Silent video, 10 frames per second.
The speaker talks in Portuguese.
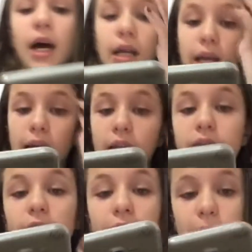e aí tem
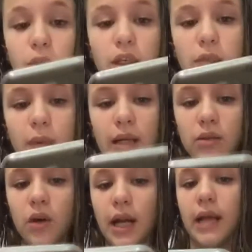várias músicas para
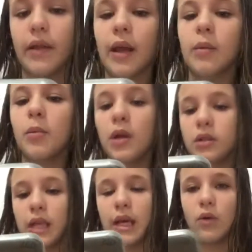escolher. Tem uma
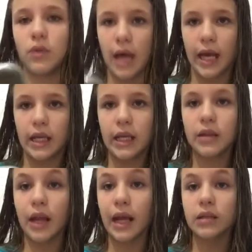biblioteca online e
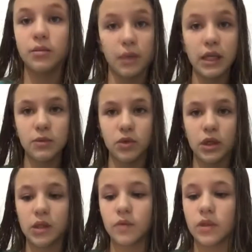tem as minhas
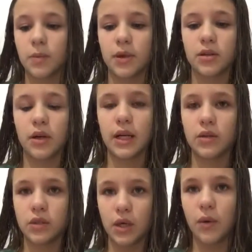músicas que você pode escolher
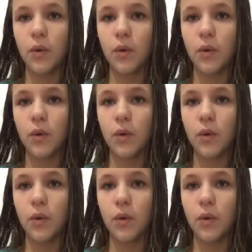do seu